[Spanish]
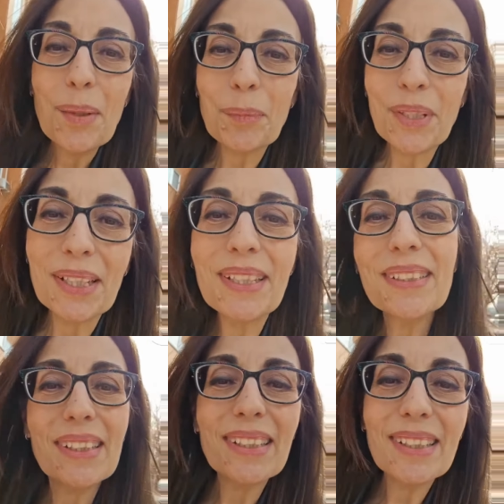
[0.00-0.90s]
Mi
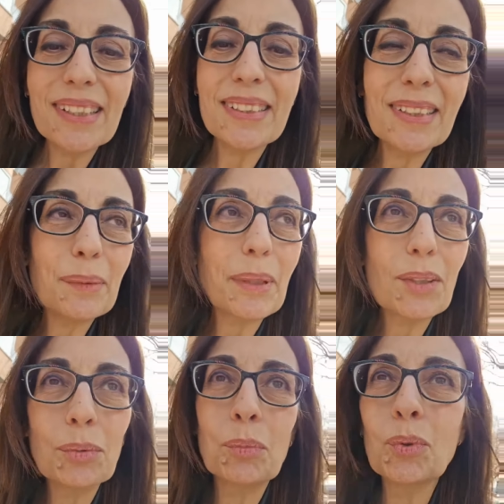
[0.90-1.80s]
cliente lleva
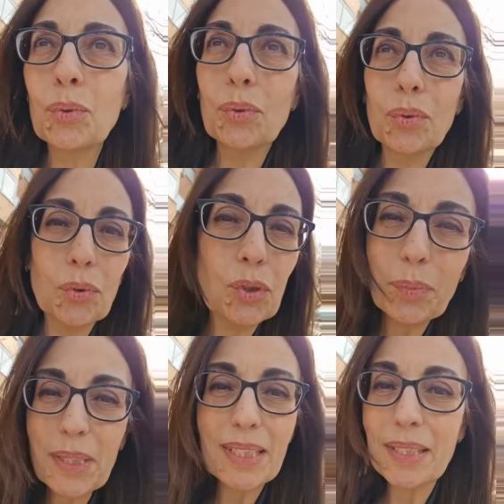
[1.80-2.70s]
como
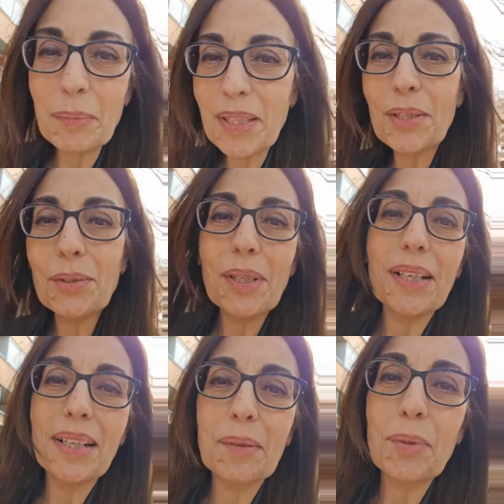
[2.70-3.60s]
dos meses y medio
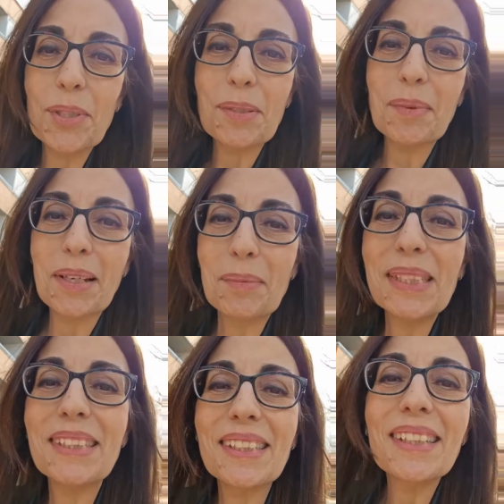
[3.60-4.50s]

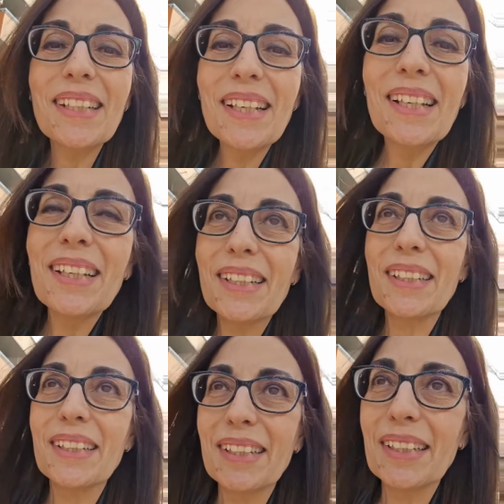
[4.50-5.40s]
aproximadamente
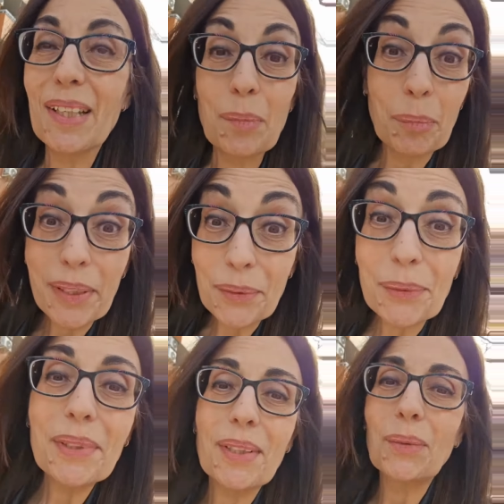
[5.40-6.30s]
eh, en
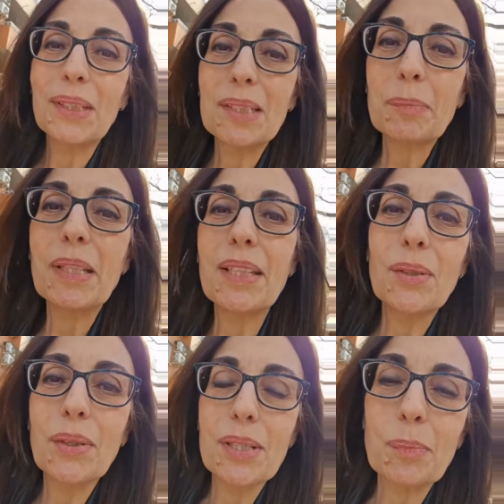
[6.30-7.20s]
paro. Lo han
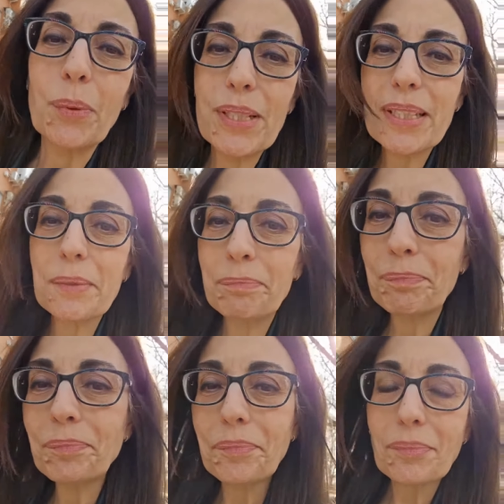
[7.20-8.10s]
despedido después
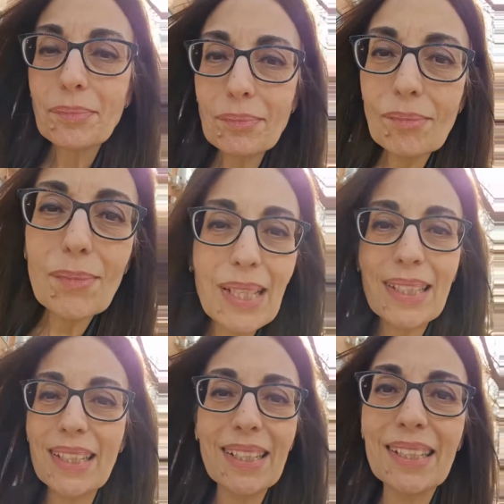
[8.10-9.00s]

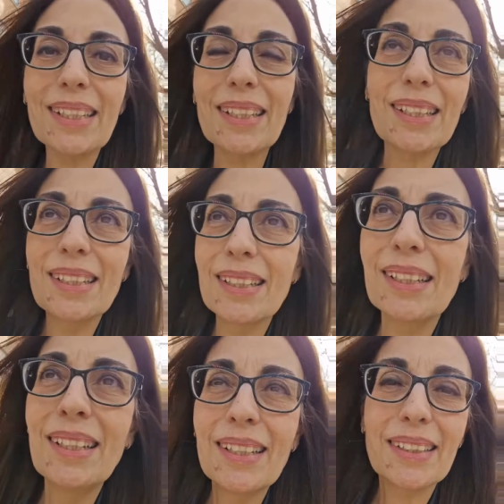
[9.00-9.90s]
de,
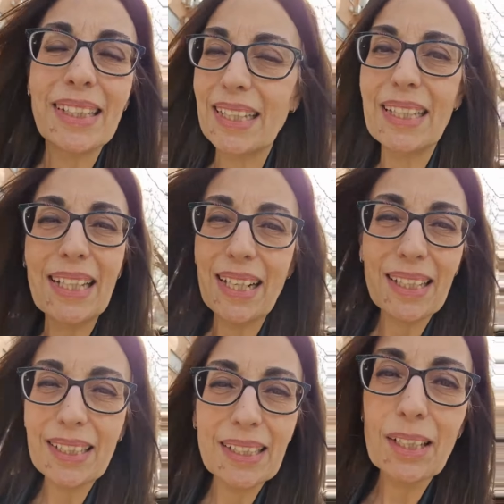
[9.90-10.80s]

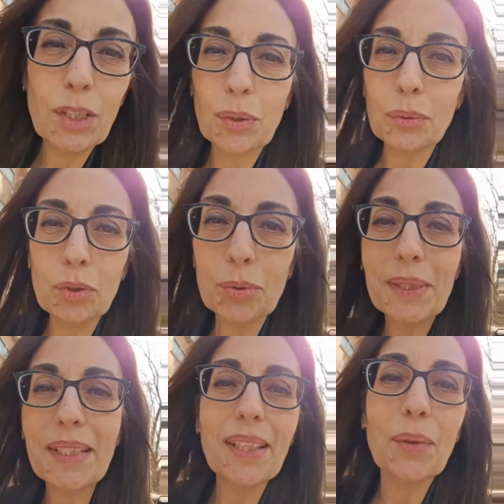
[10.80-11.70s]
dedicarle unos
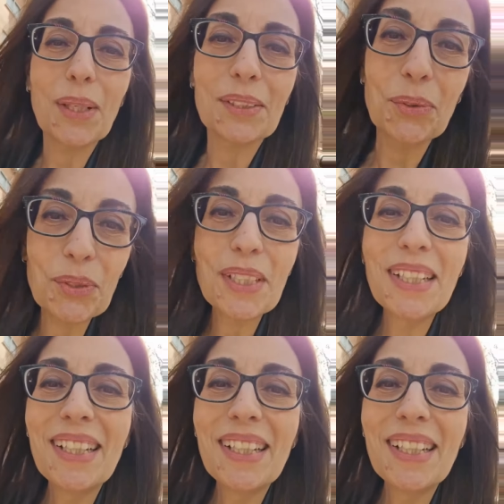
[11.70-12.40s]
25 años